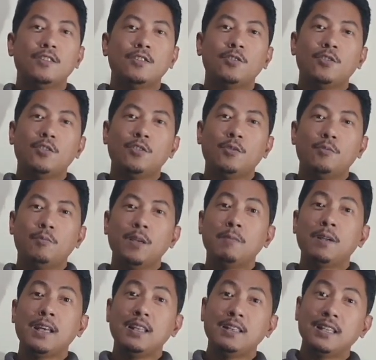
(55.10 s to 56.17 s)
So, may
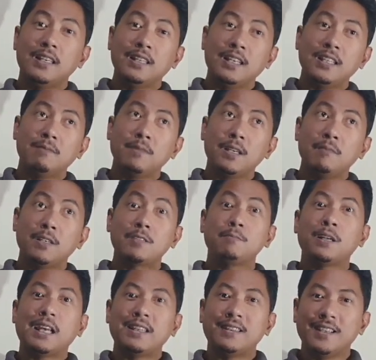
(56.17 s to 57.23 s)
branded at may mas
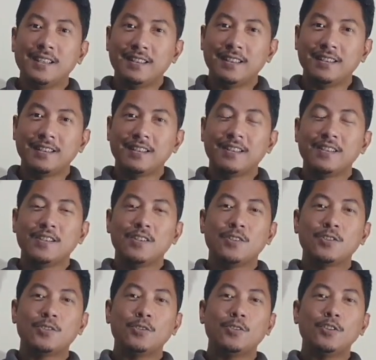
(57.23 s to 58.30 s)
branded.
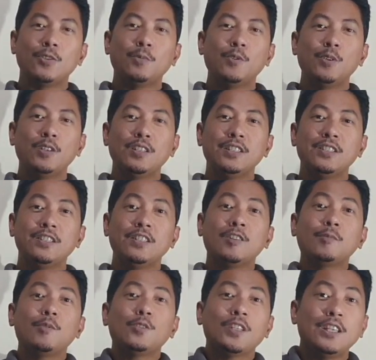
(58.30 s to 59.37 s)
So, ito pong i-share
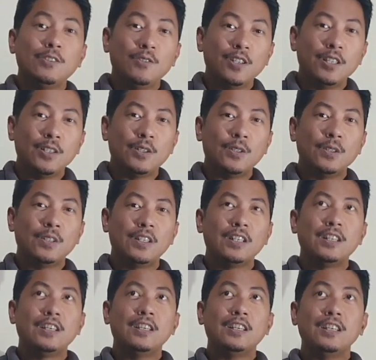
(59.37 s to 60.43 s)
ko sa inyo ngayon
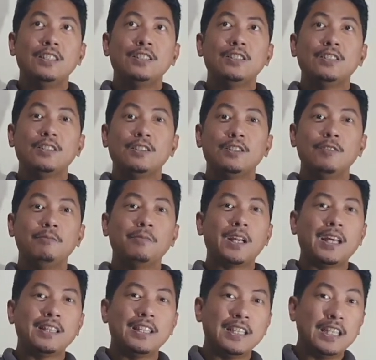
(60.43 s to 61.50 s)
is yung
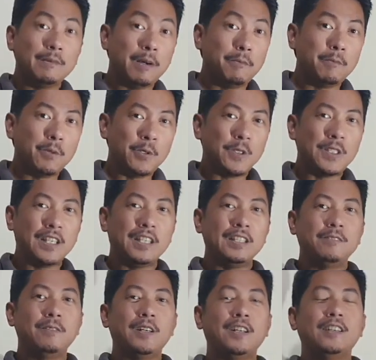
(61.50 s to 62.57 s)
branded naman po siya eh,
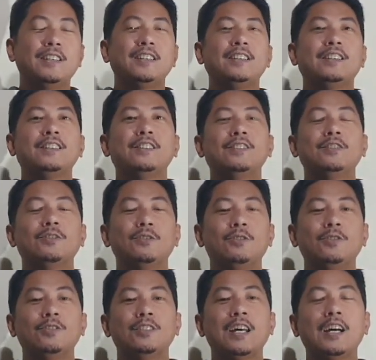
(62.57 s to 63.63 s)
di ba?
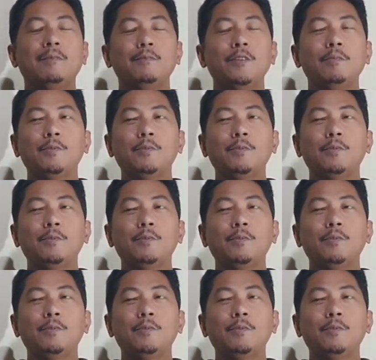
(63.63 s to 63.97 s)
So, sa akin po